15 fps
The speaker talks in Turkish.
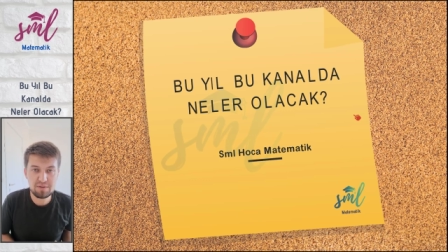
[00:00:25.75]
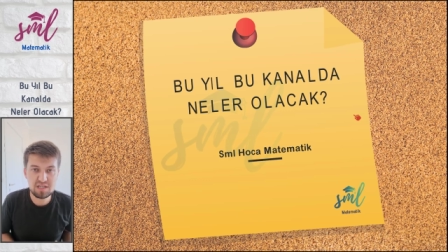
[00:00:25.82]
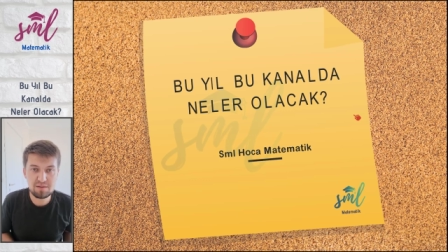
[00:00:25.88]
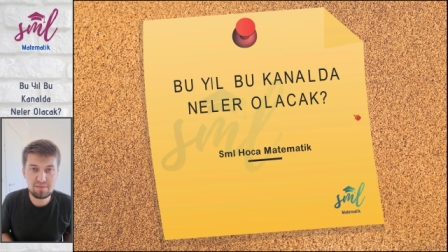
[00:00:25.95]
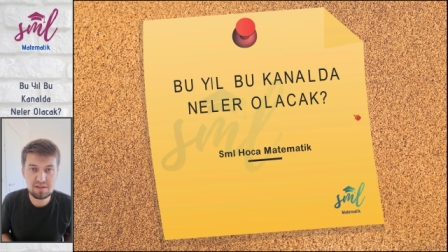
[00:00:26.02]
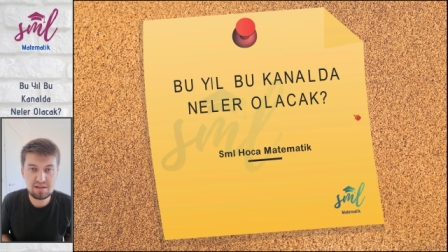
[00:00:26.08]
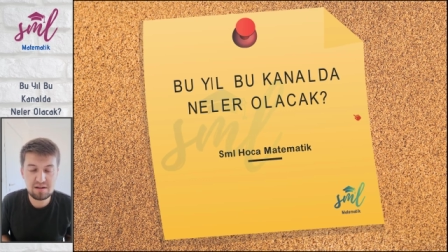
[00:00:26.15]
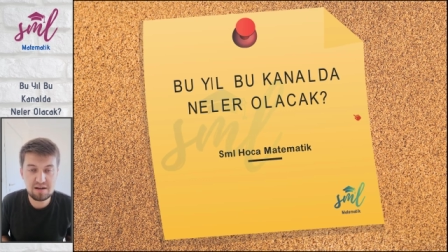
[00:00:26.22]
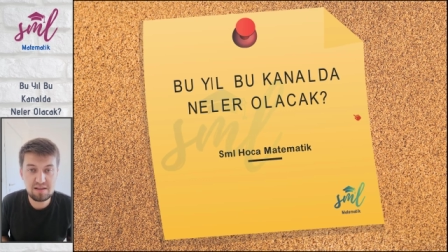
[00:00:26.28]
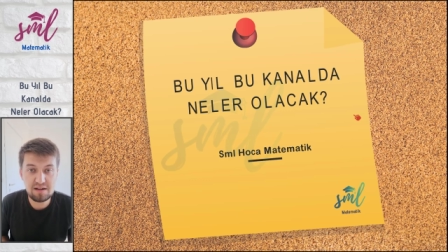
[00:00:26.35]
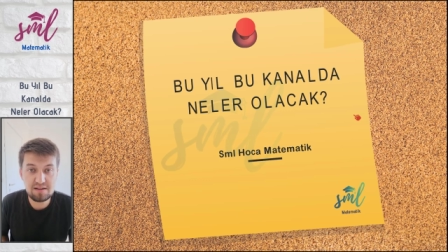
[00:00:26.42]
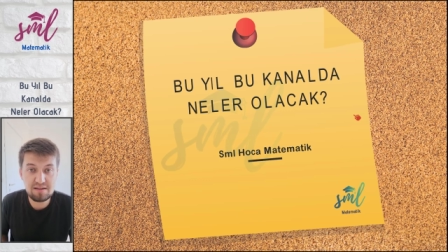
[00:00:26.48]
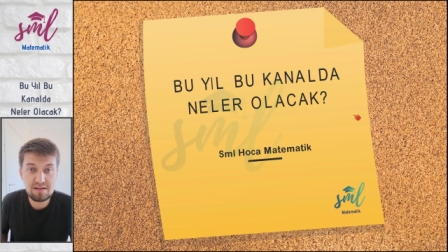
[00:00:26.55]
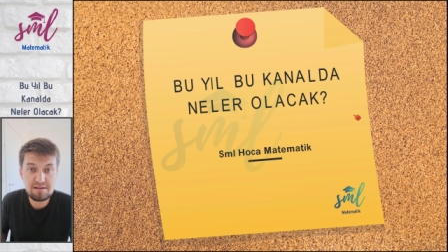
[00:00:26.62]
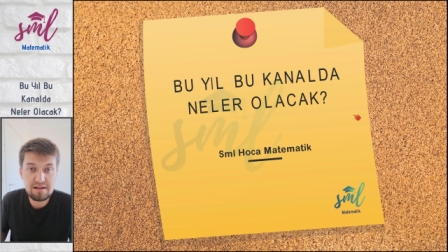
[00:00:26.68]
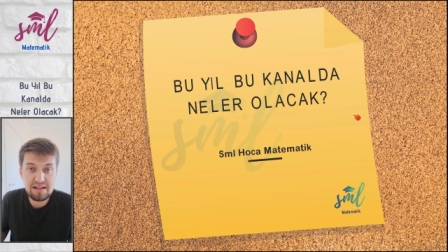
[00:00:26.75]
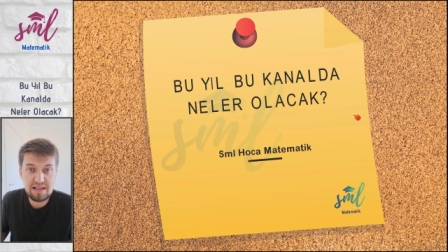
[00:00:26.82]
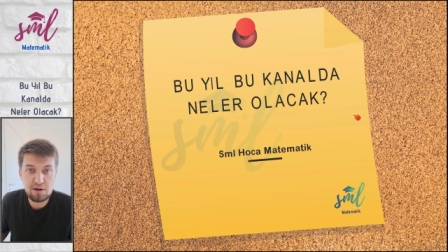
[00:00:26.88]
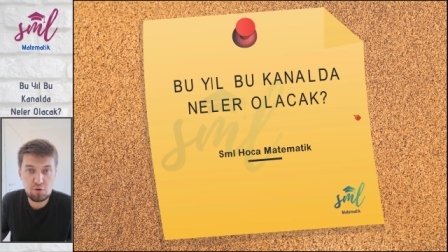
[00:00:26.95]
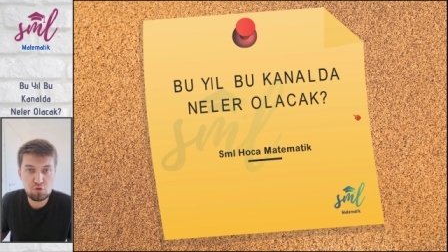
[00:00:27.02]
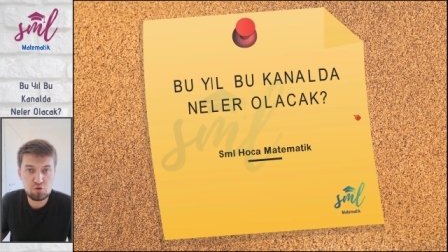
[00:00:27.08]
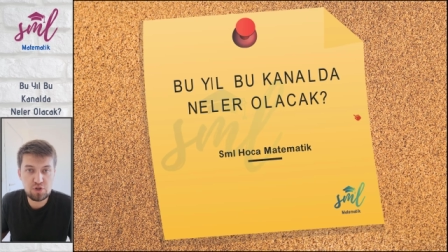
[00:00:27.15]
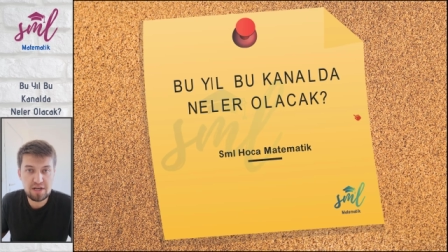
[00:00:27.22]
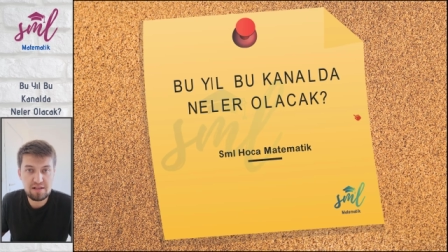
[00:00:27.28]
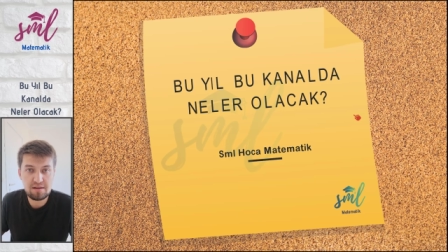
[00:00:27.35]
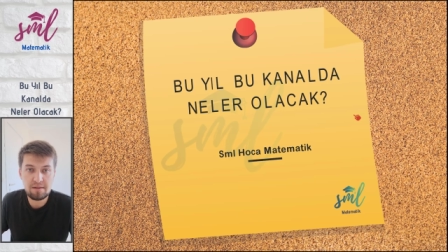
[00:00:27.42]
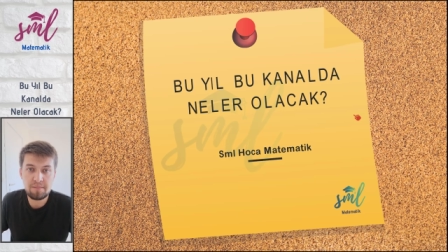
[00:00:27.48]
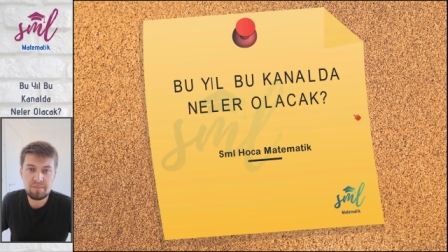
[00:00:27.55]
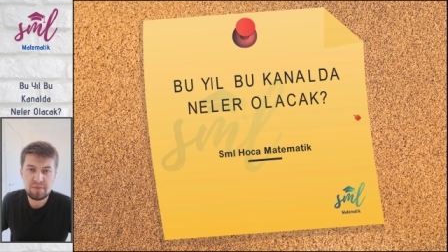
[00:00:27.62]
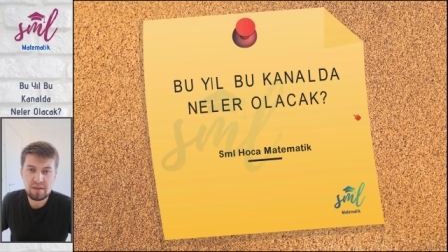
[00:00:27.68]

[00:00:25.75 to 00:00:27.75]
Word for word: Matematik kanalında neler olacak?